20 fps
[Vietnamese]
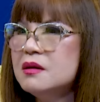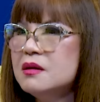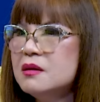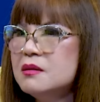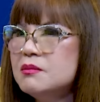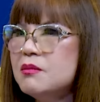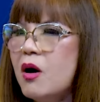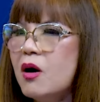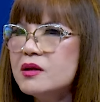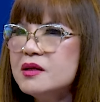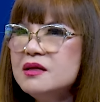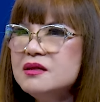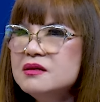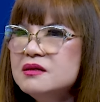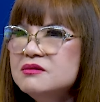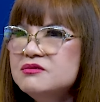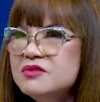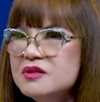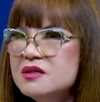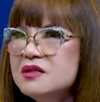bỏ thì
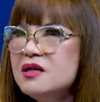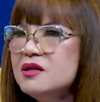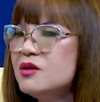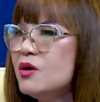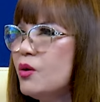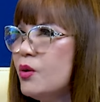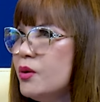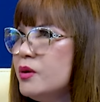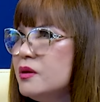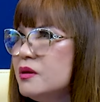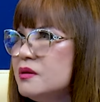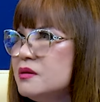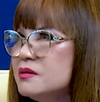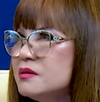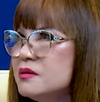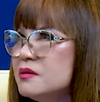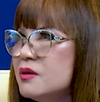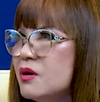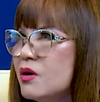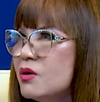thương vương thì tội đó,
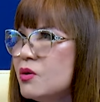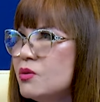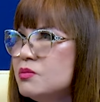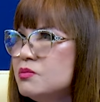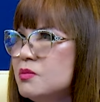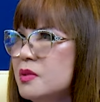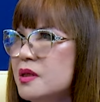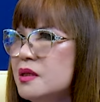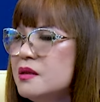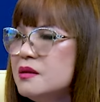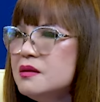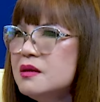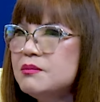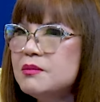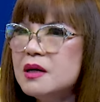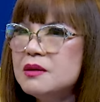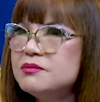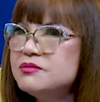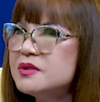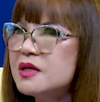họ cũng bị,
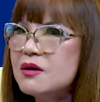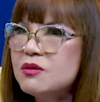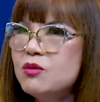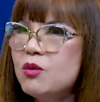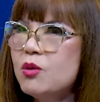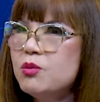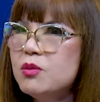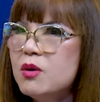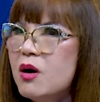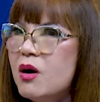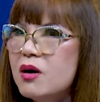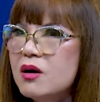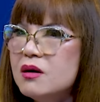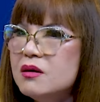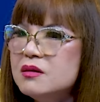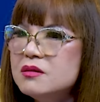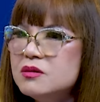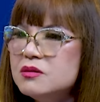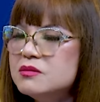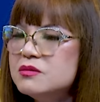nhưng mà sau cùng
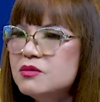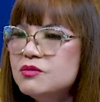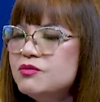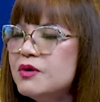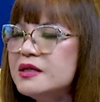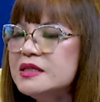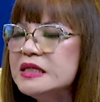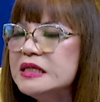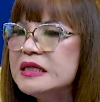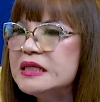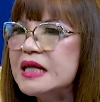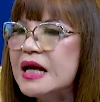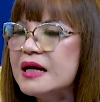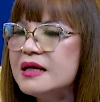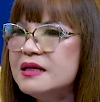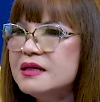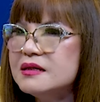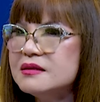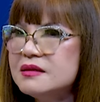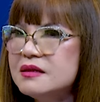họ cũng phải chia
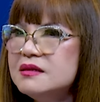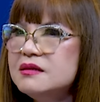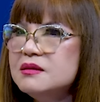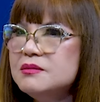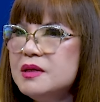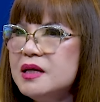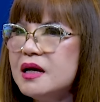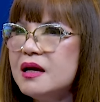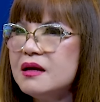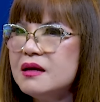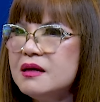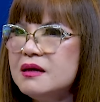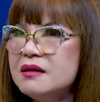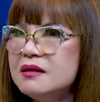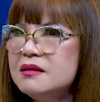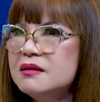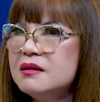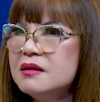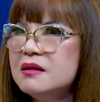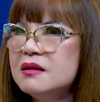tay. Những người bị ái kỷ,
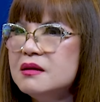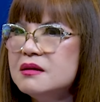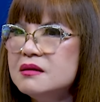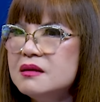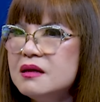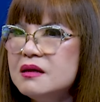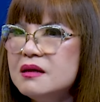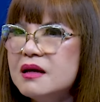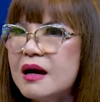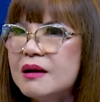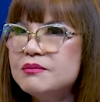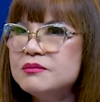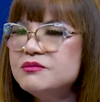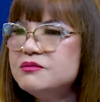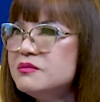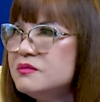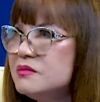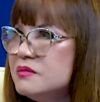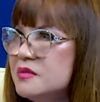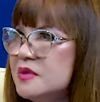tình cảm
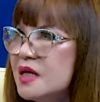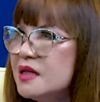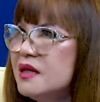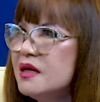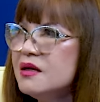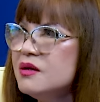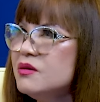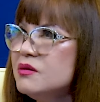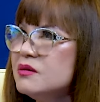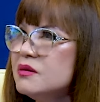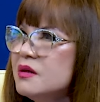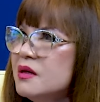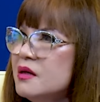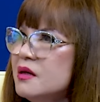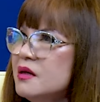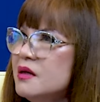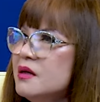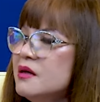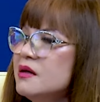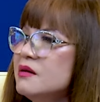gia đình
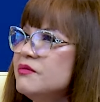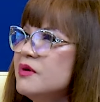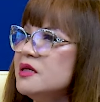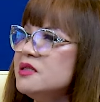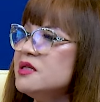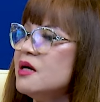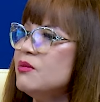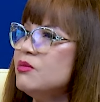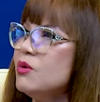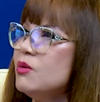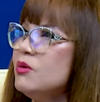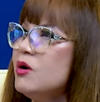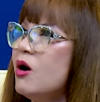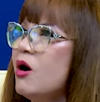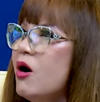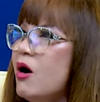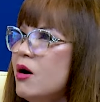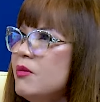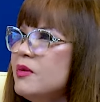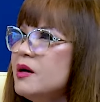vợ chồng cũng khó mà